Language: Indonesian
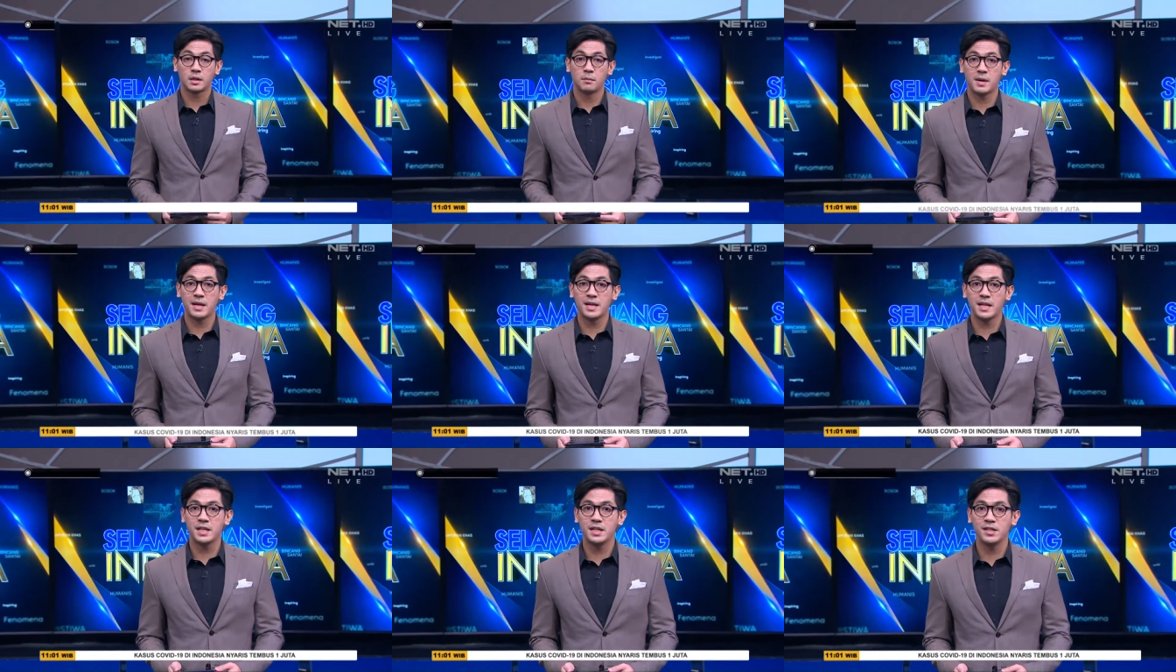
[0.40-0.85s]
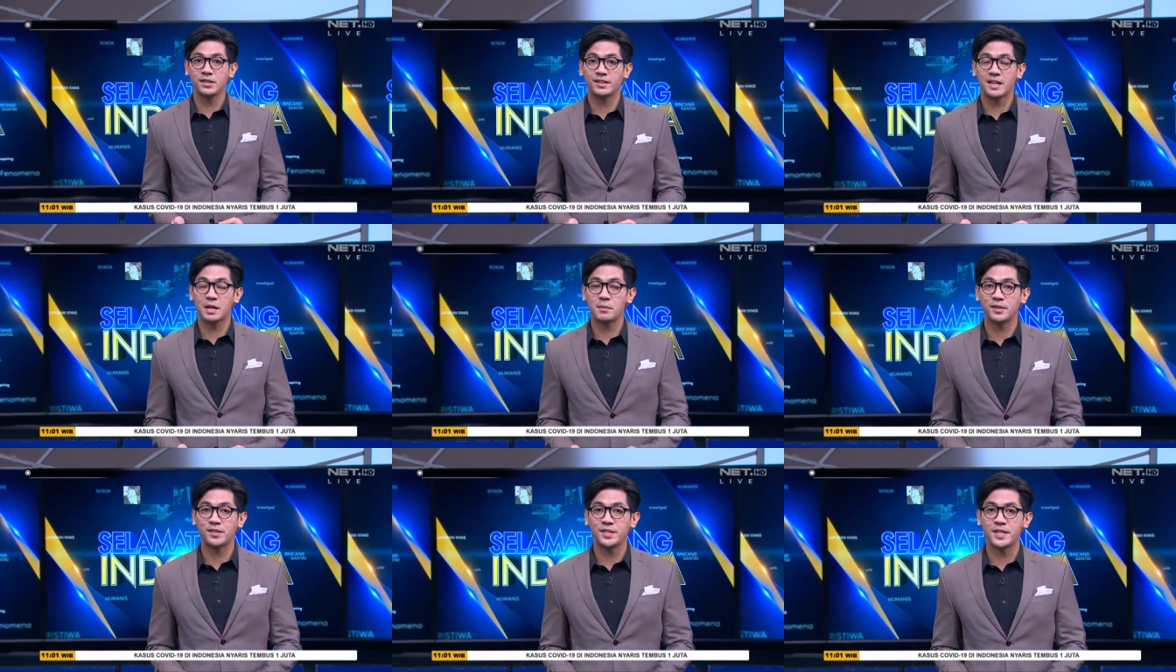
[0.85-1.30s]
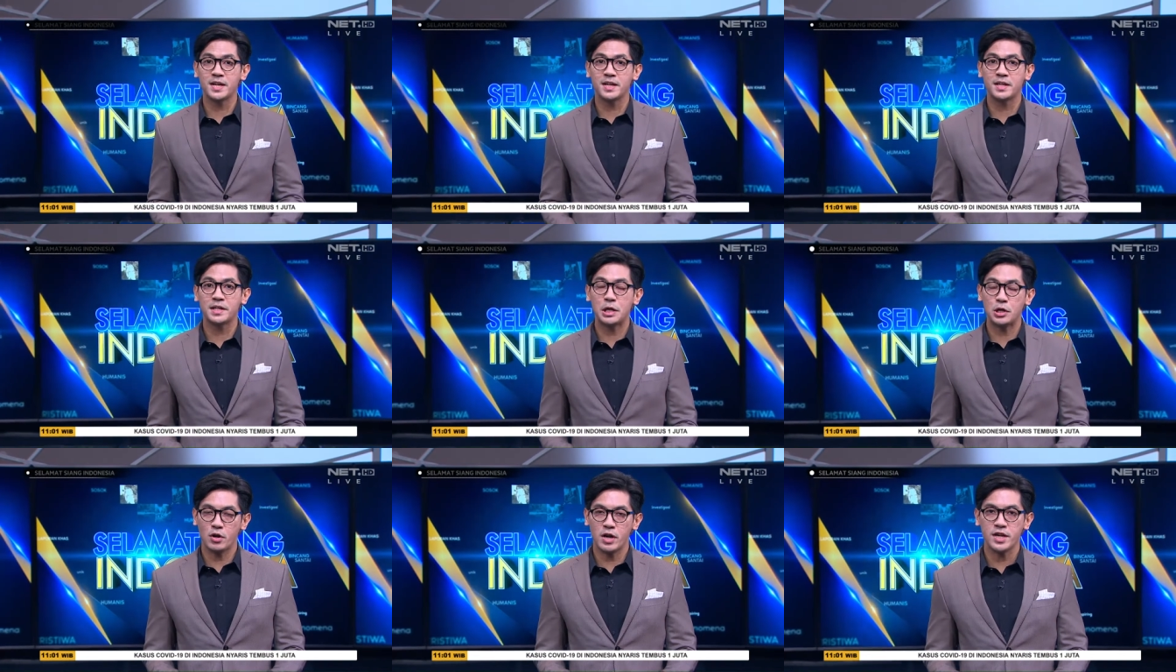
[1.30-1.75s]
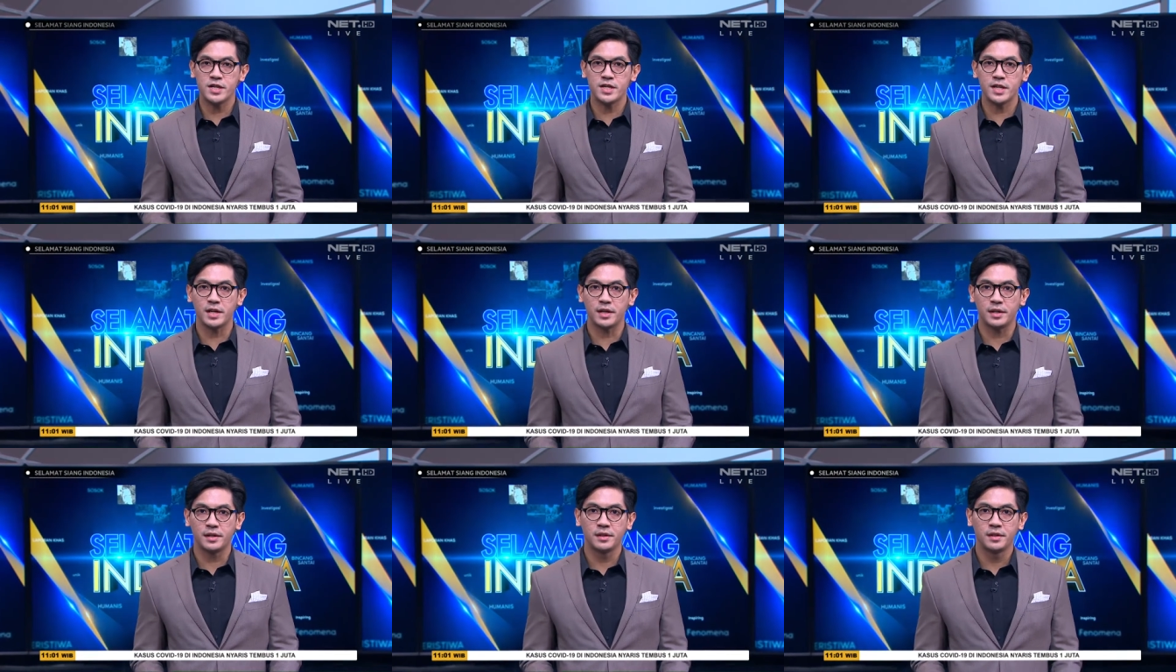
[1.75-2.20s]
Kembali di Selamat Siang
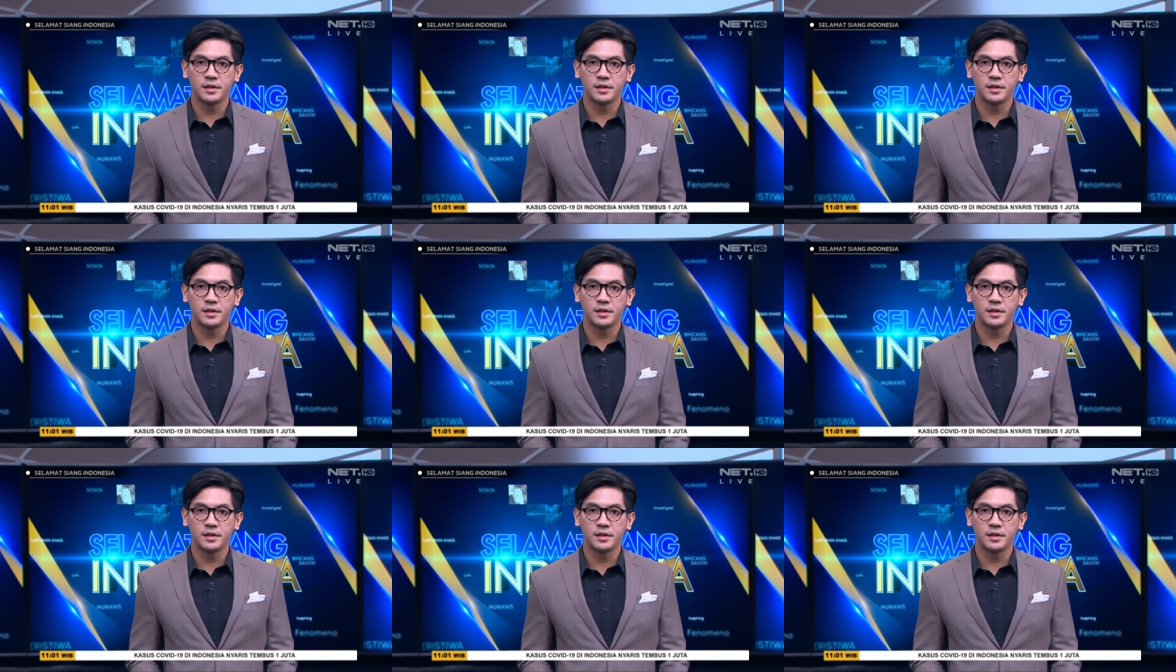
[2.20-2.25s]
Indonesia.